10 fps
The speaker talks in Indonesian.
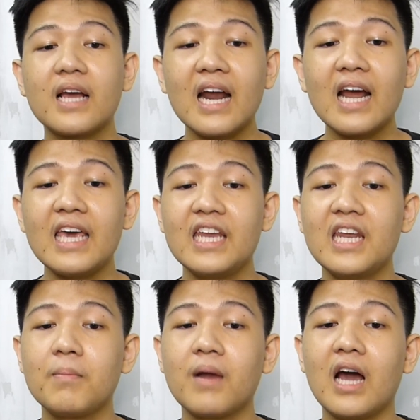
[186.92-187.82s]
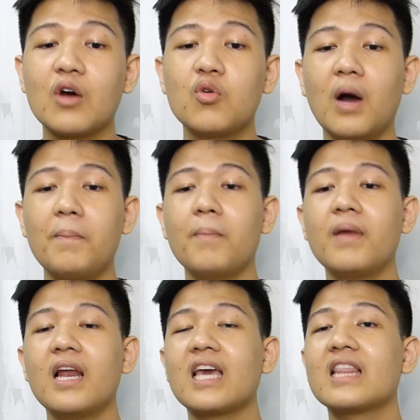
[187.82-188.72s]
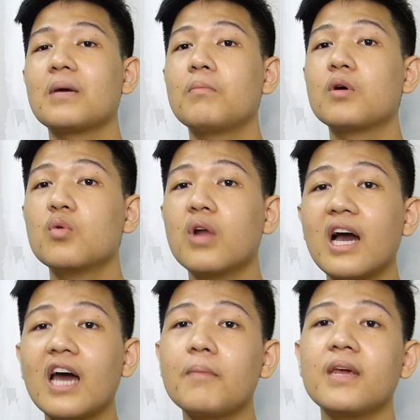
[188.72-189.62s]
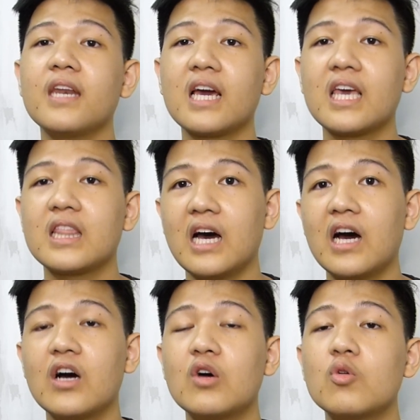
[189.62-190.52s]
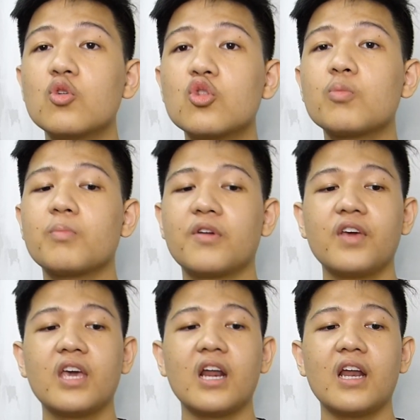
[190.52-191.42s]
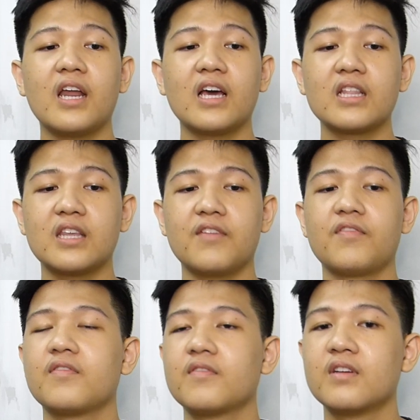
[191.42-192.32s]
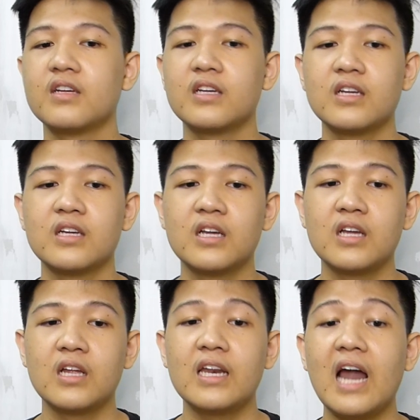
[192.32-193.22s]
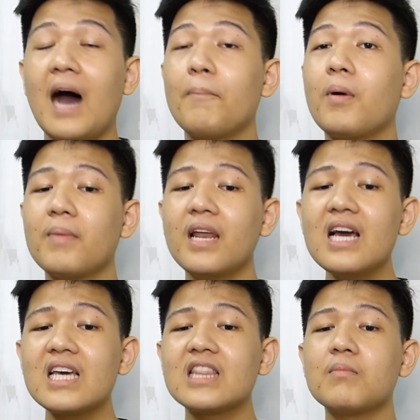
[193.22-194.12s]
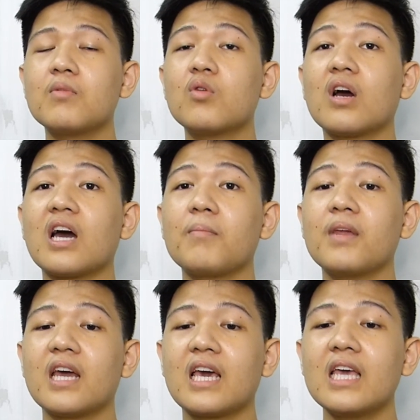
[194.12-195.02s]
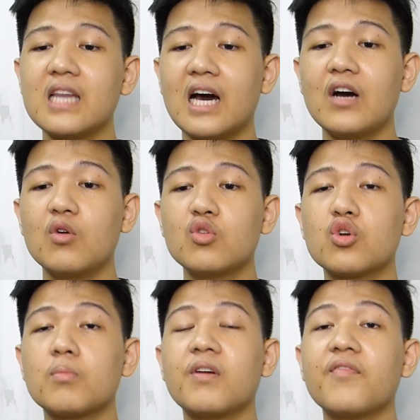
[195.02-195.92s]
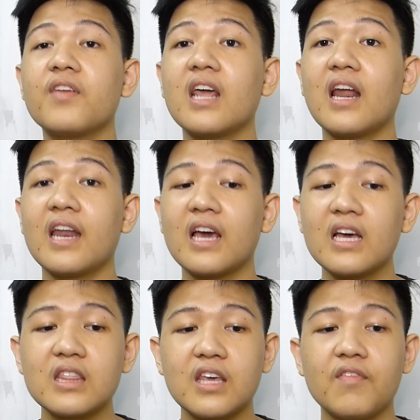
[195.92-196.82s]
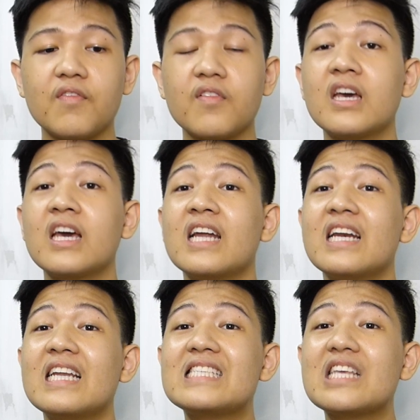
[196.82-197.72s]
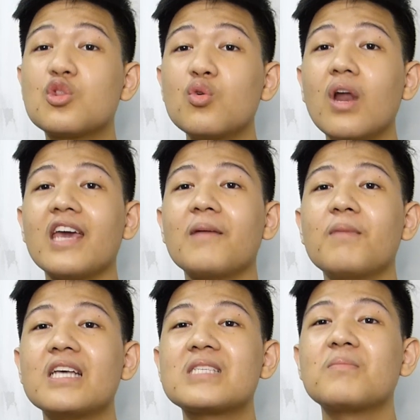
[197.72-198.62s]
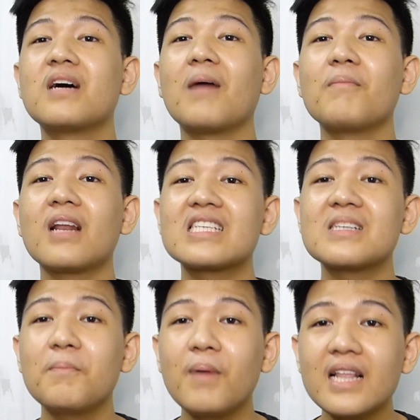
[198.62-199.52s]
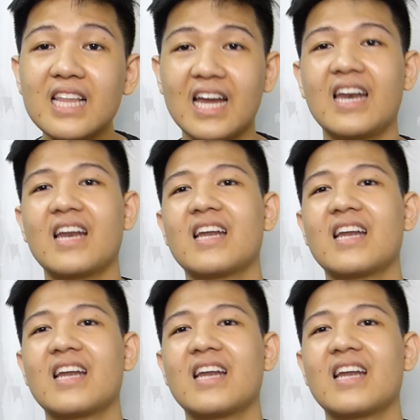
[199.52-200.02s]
Perkara ini berlaku apabila kita menggunakan minda kita untuk berfikiran negatif. Nah, apabila kita menggunakan minda kita untuk berfikiran negatif, disitulah iblis mengambil kesempatan